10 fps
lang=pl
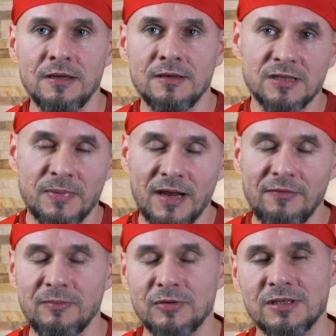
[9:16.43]

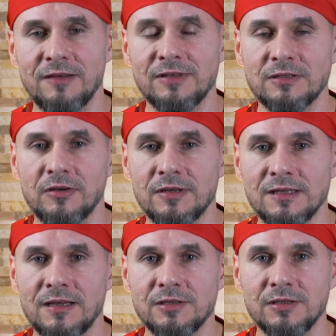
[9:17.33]
prawej bądź z lewej strony,
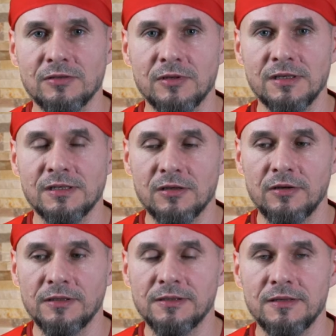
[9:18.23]
zależnie z której
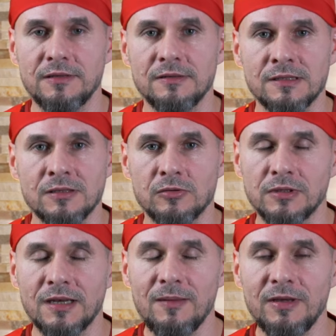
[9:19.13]
strony ten skrót
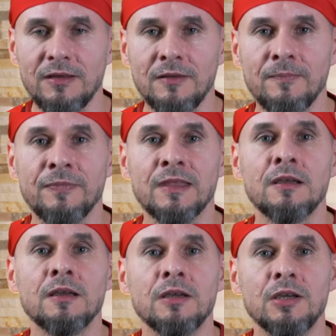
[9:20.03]
gramy.
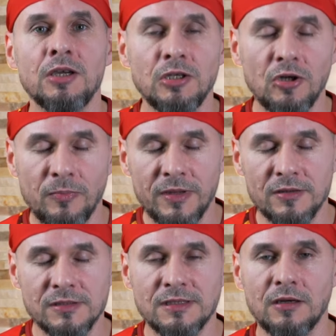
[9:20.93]
I
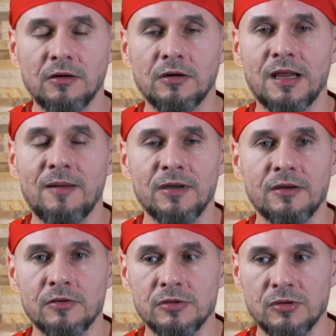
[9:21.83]
dopiero z tego gramy
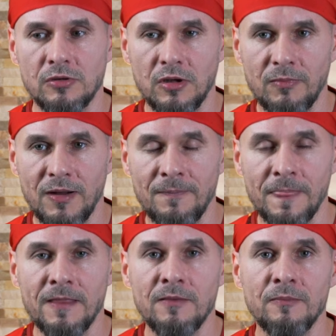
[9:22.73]
cross loba.
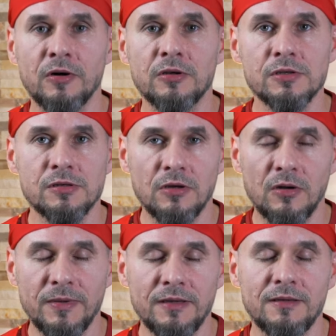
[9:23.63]
Po cross
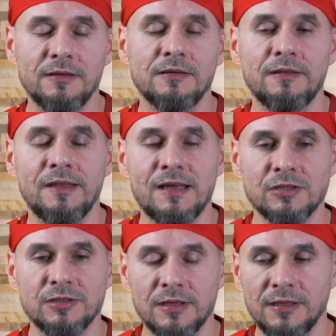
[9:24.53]
lobie e, nasz
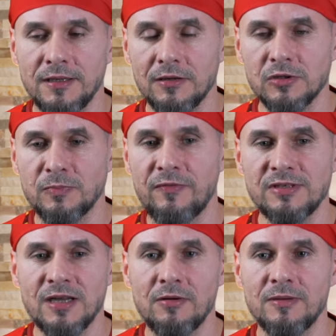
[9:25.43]
trener, jak już
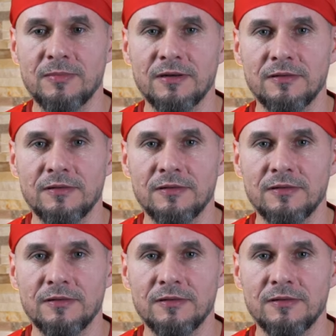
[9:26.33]
powiedziałem,